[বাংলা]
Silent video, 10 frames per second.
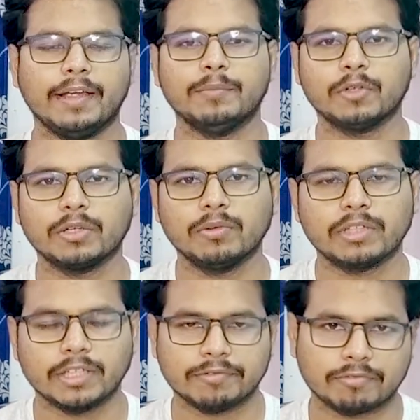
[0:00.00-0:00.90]
এই
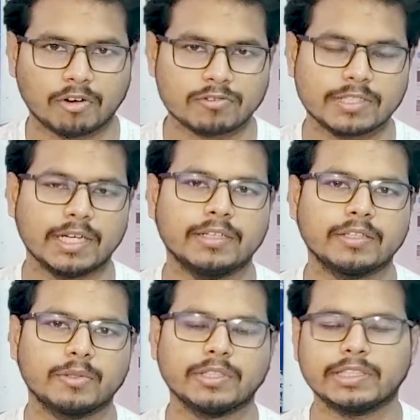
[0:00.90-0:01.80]
মডিউলটির ফ্রন্ট
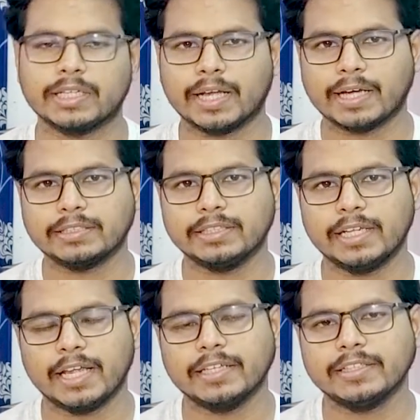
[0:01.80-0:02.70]
সাইডে রয়েছে একটি
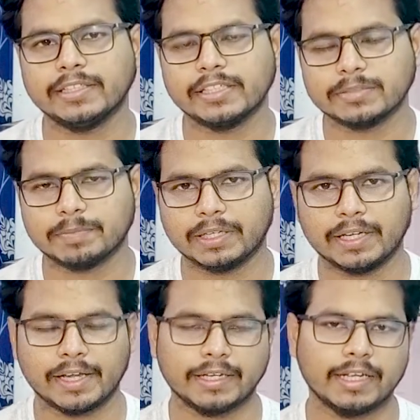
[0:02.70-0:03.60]
এলইডি ডিসপ্লে
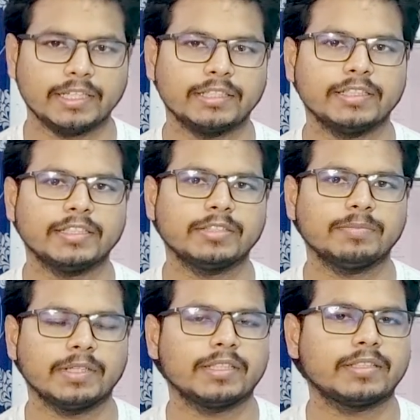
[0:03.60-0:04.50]
এই এলইডি
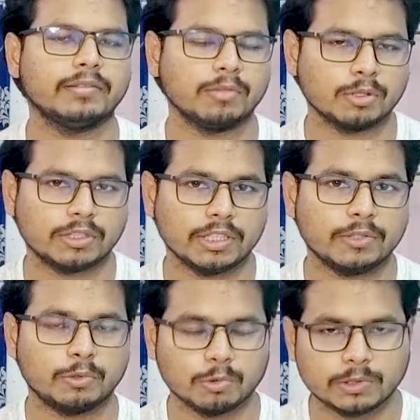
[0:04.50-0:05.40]
ডিসপ্লে হচ্ছে
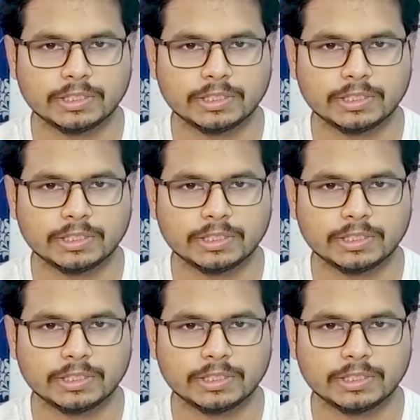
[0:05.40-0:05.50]
টু